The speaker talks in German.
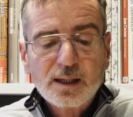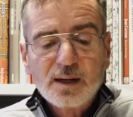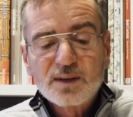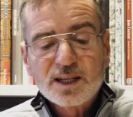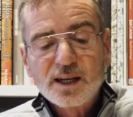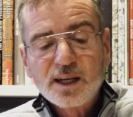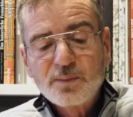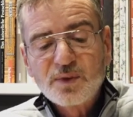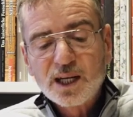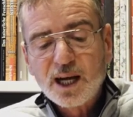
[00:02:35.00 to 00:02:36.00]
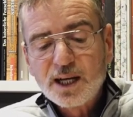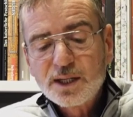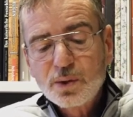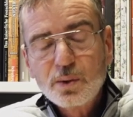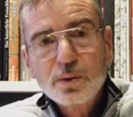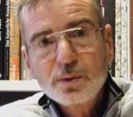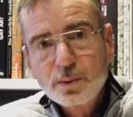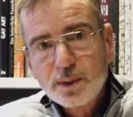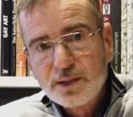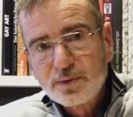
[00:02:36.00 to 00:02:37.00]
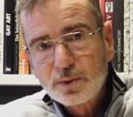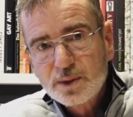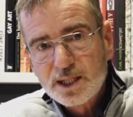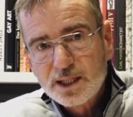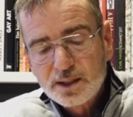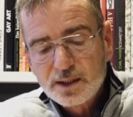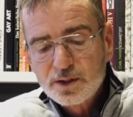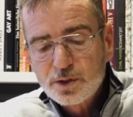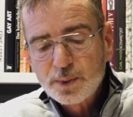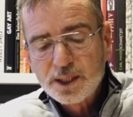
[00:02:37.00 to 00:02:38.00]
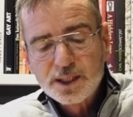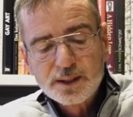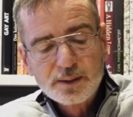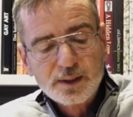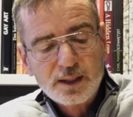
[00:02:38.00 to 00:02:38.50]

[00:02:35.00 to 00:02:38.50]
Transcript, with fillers: was einer im Vergleich hohen Überlieferungsdichte entspricht.